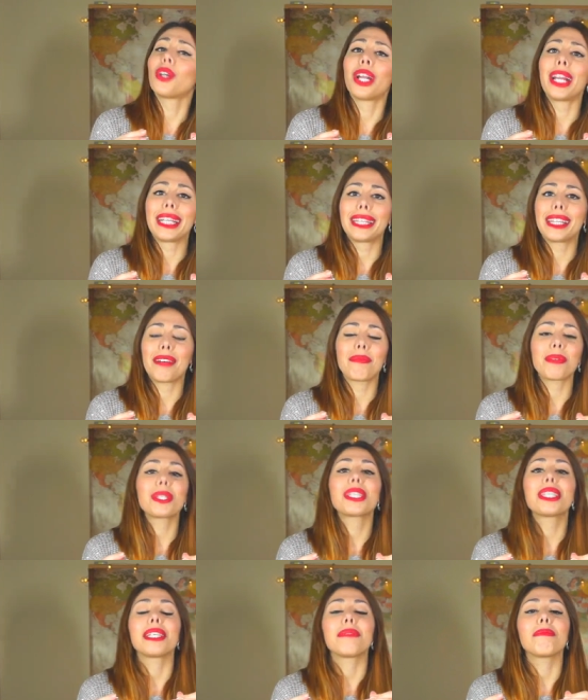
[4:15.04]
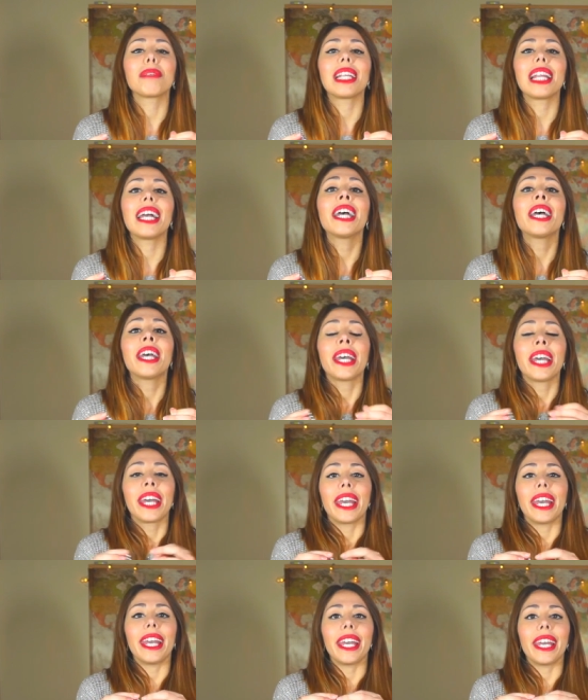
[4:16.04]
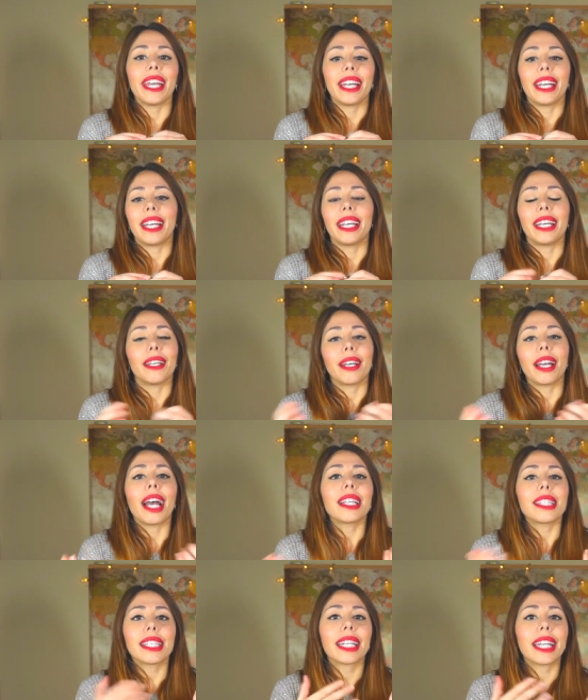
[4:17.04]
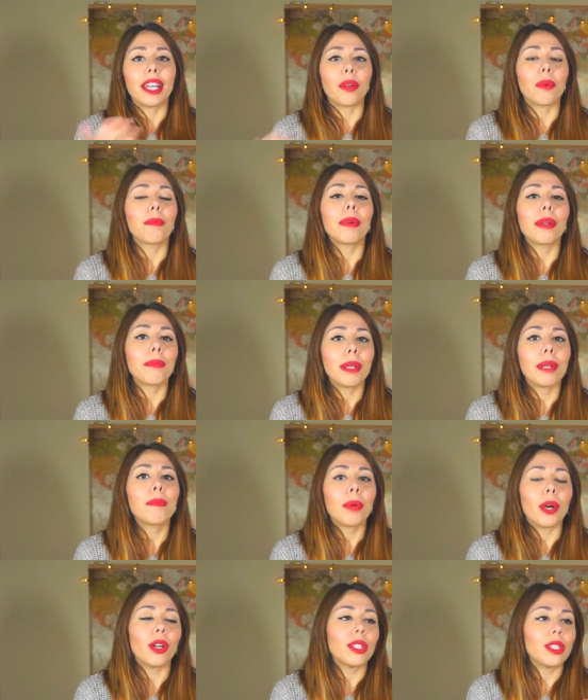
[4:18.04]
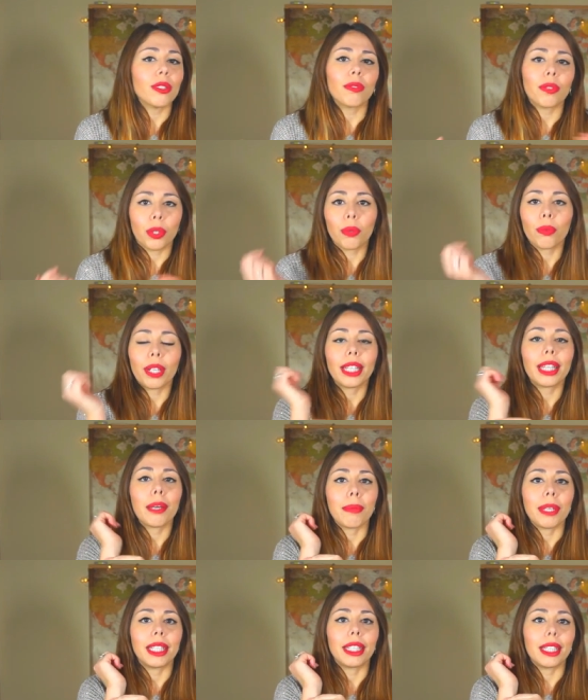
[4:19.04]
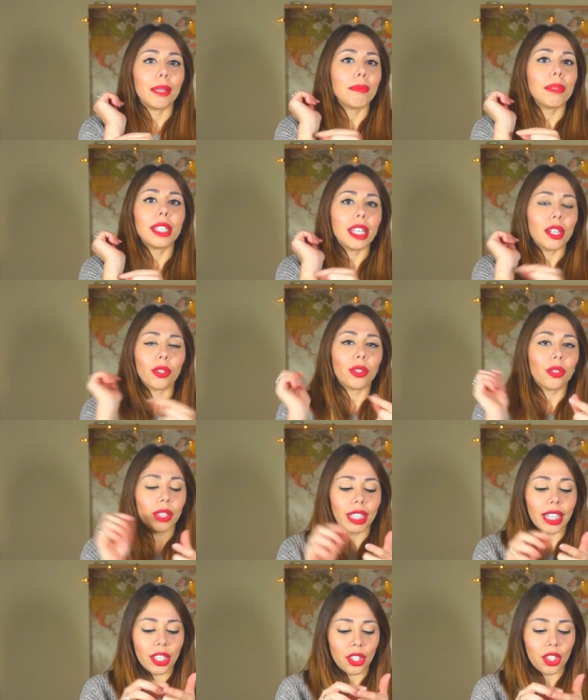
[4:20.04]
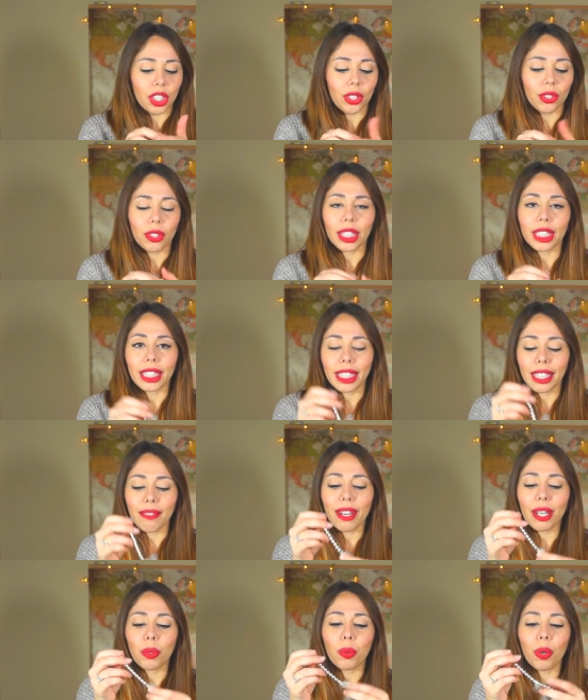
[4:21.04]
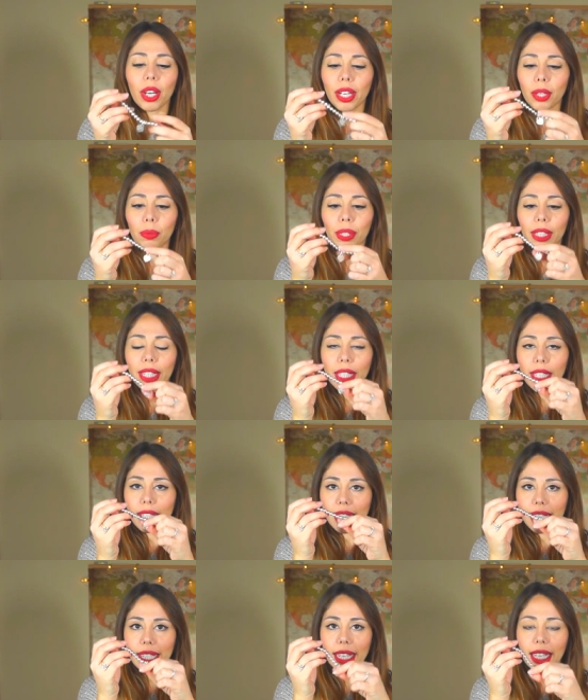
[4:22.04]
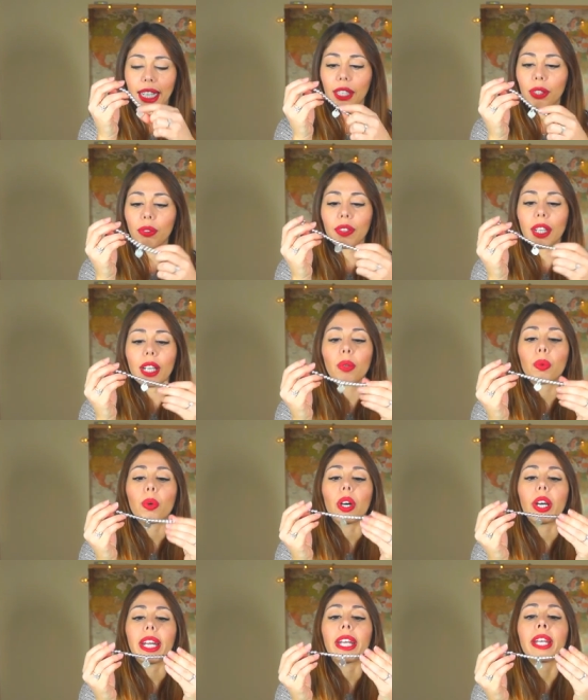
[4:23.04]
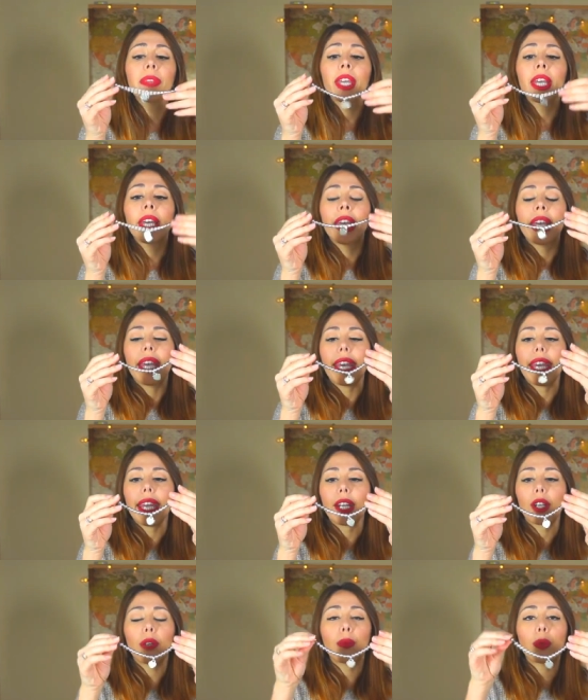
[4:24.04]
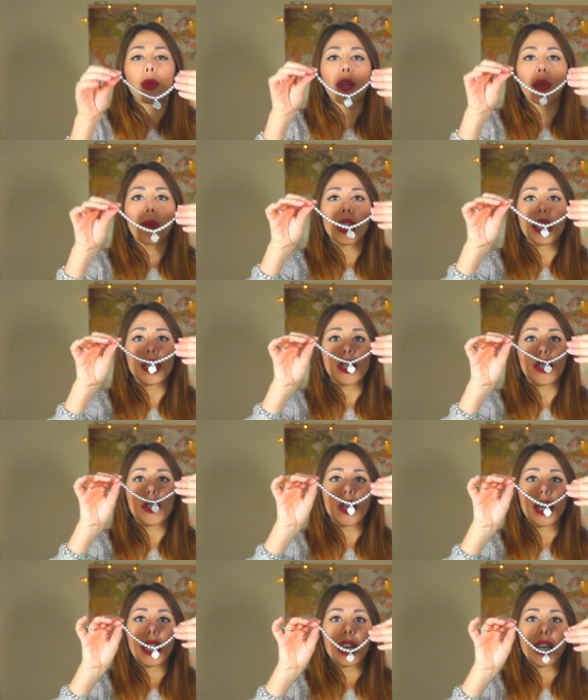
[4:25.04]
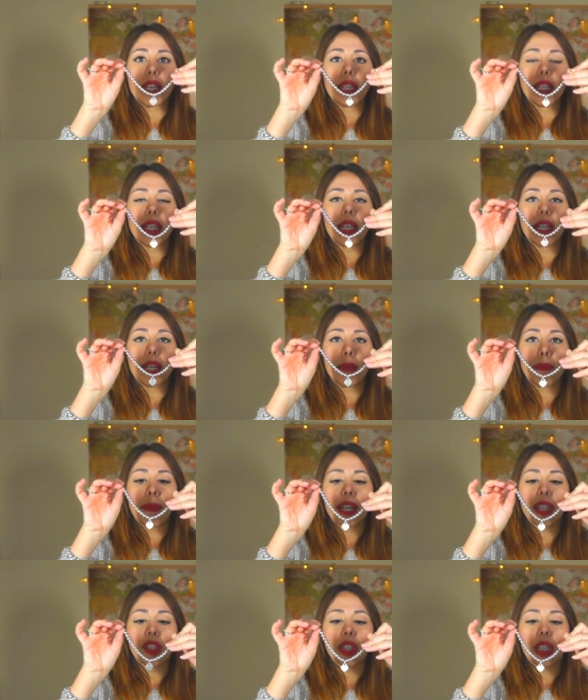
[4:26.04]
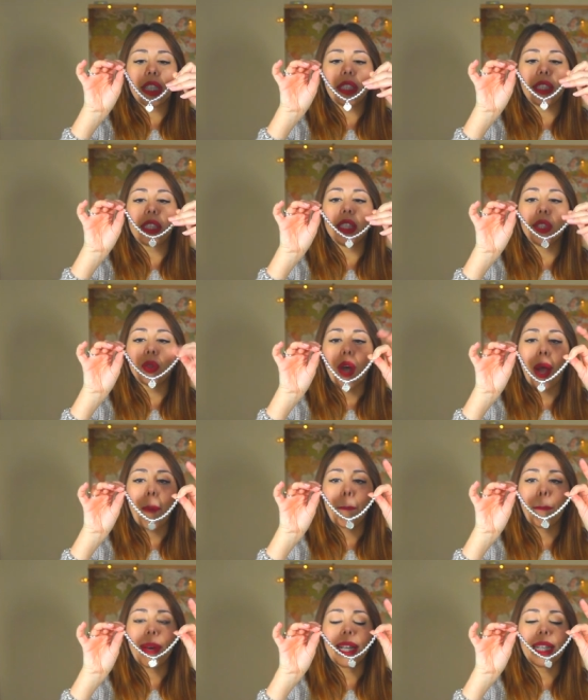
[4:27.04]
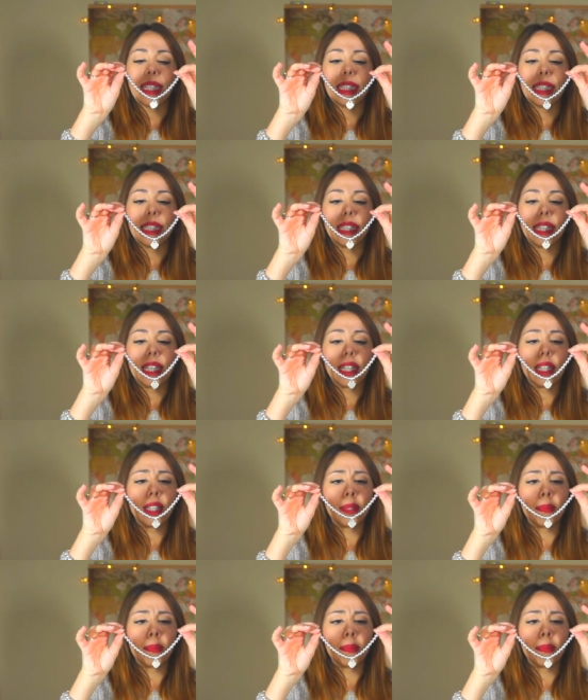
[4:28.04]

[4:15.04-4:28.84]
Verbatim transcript: violenta possibile e anziché rompermi il polso fortunatamente mi si è rotto il gancetto che teneva il cuore quindi si è staccato via il cuore. E comunque questo è il braccialettino a palline,